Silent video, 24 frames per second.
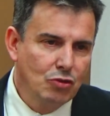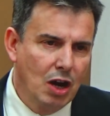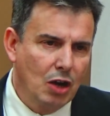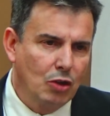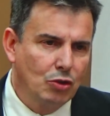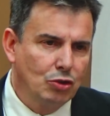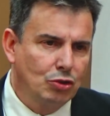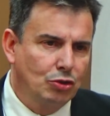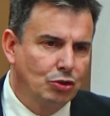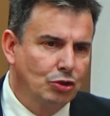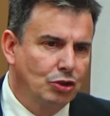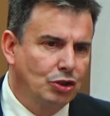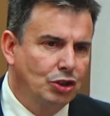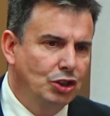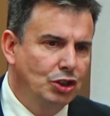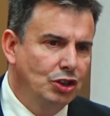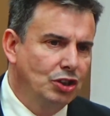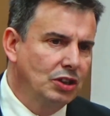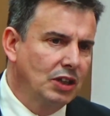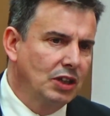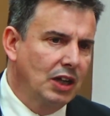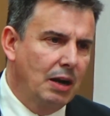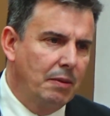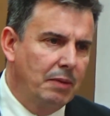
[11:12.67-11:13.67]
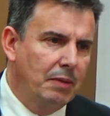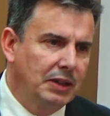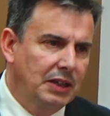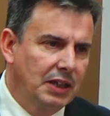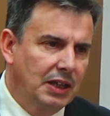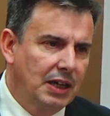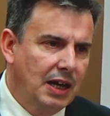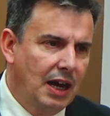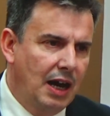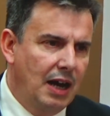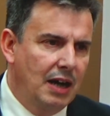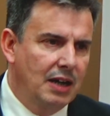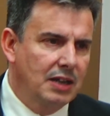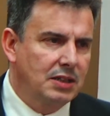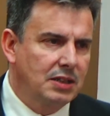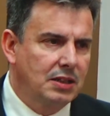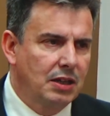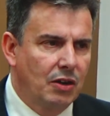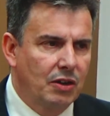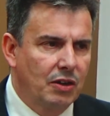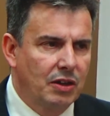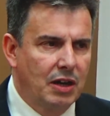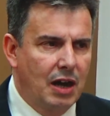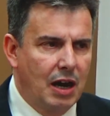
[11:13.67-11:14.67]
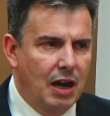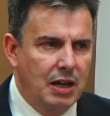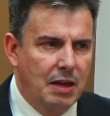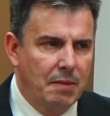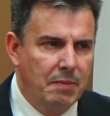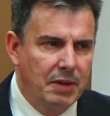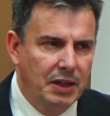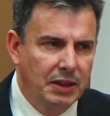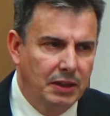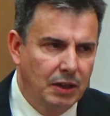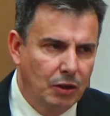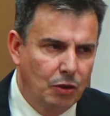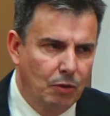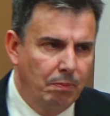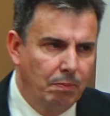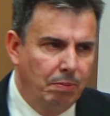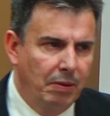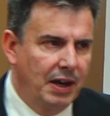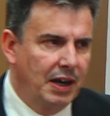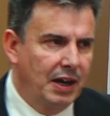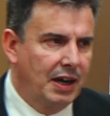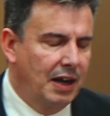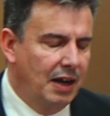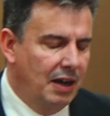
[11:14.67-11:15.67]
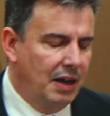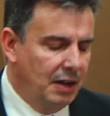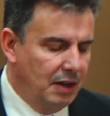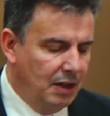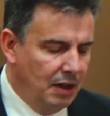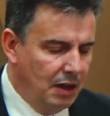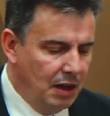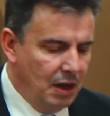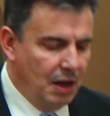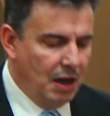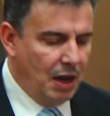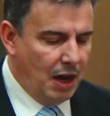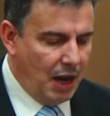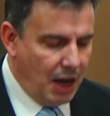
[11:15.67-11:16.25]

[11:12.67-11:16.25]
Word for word: es una construcción gramatical extraordinariamente compleja.